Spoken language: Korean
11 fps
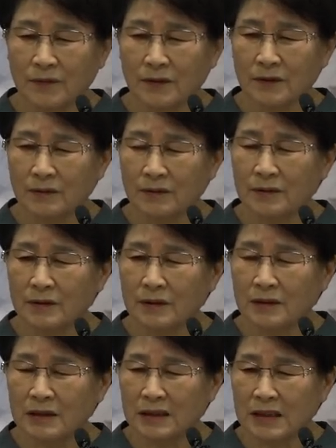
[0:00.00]
그리고 저는
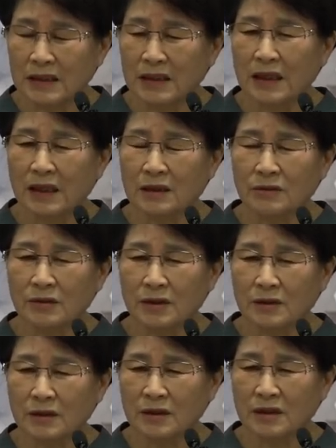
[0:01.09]
그걸 이해하기
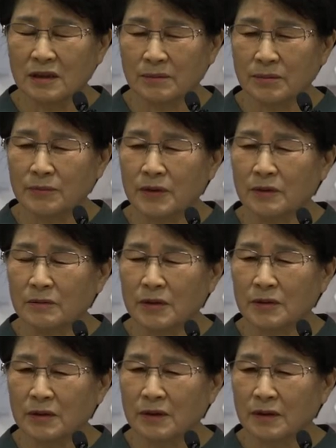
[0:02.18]
위해서
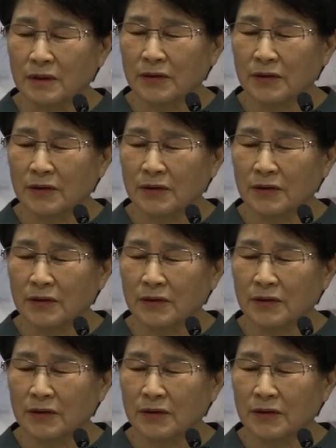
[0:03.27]
씹어먹으면서